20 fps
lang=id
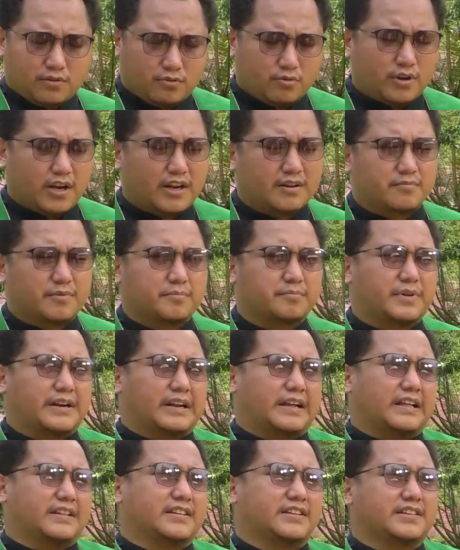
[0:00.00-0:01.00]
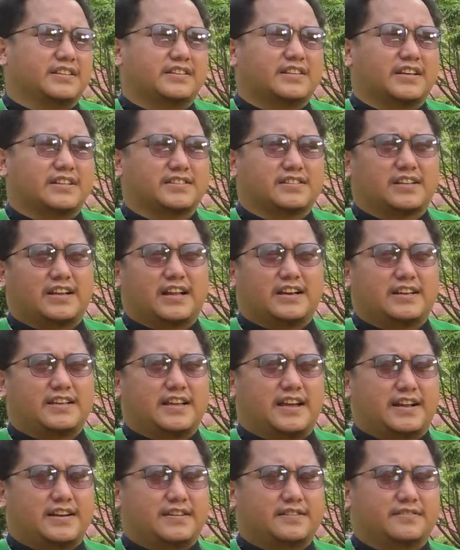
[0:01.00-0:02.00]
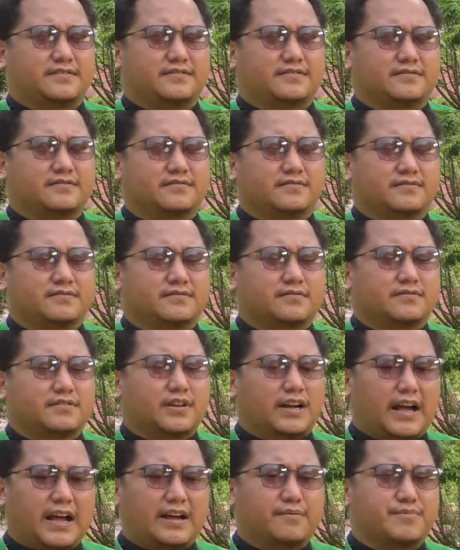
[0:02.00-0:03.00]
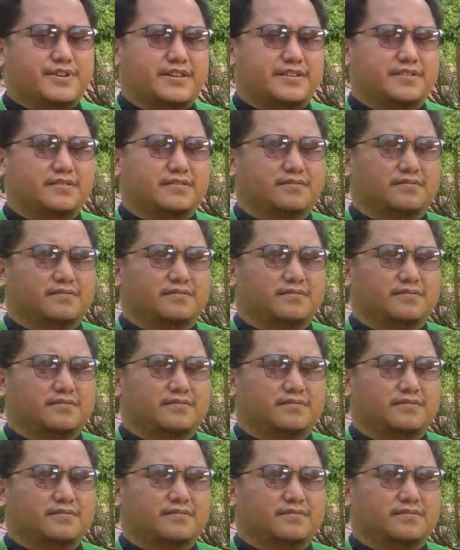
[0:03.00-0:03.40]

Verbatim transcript: Tuhan memberkati kita sekalian. Amin.